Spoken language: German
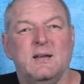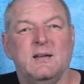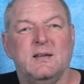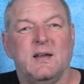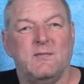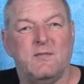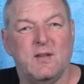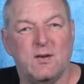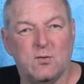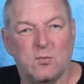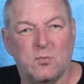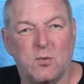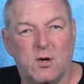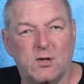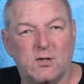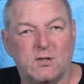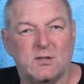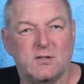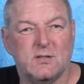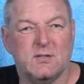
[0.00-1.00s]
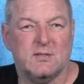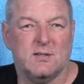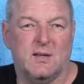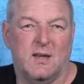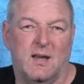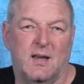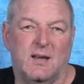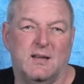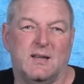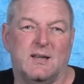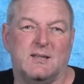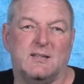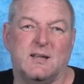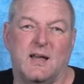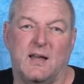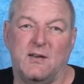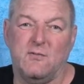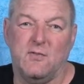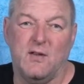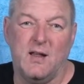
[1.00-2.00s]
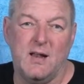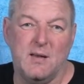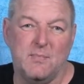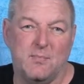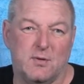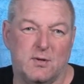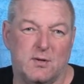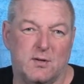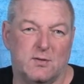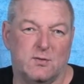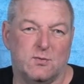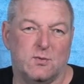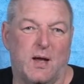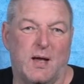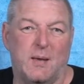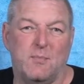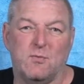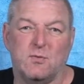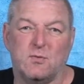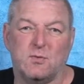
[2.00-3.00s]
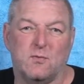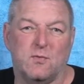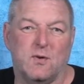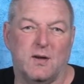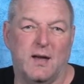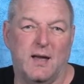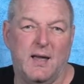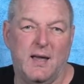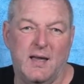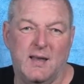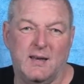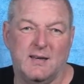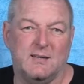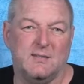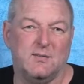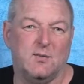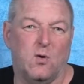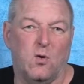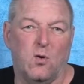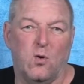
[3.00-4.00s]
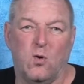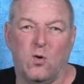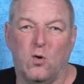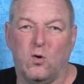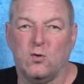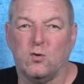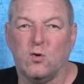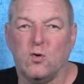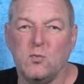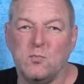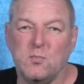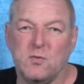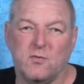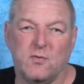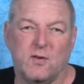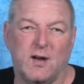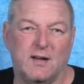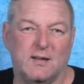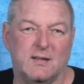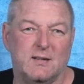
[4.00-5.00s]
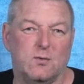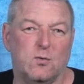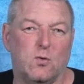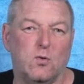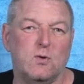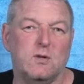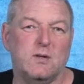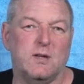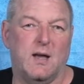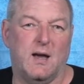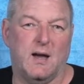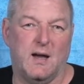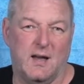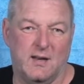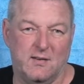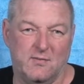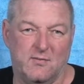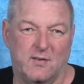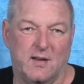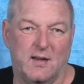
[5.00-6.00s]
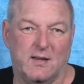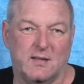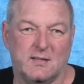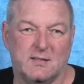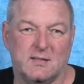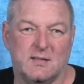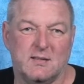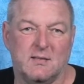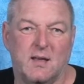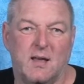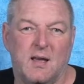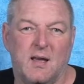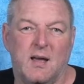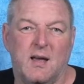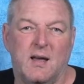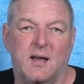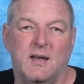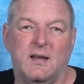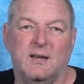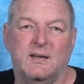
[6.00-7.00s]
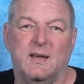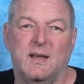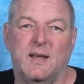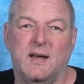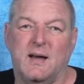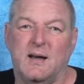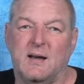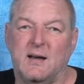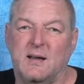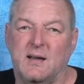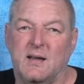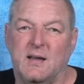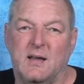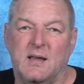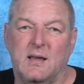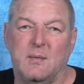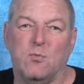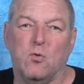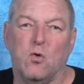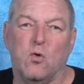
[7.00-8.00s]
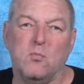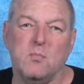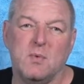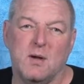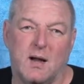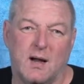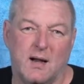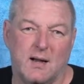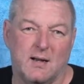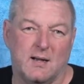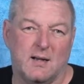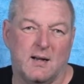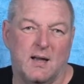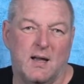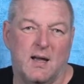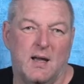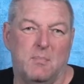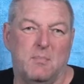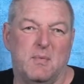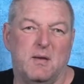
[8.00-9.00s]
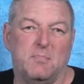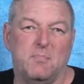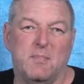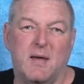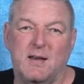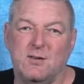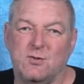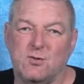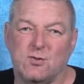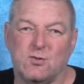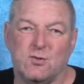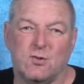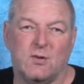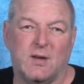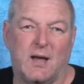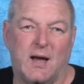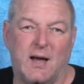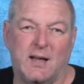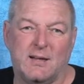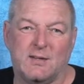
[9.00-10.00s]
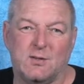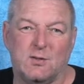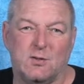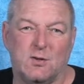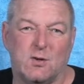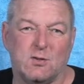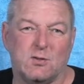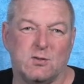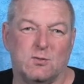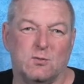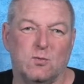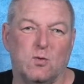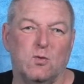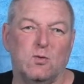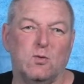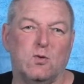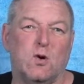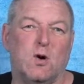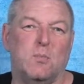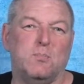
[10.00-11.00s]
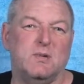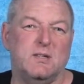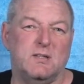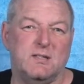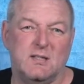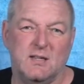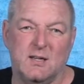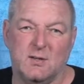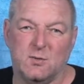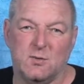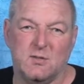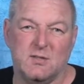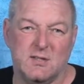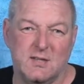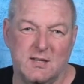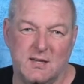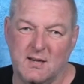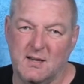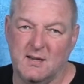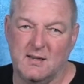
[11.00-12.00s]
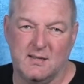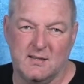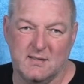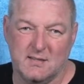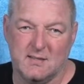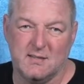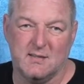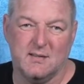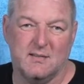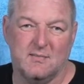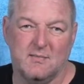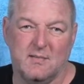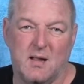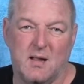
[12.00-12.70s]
Denn wenn du möchtest, dass dein Welpe zu einem souveränen und unbefangenen Hund heranwächst, der im Umgang mit Menschen und Artgenossen unkompliziert und sicher ist,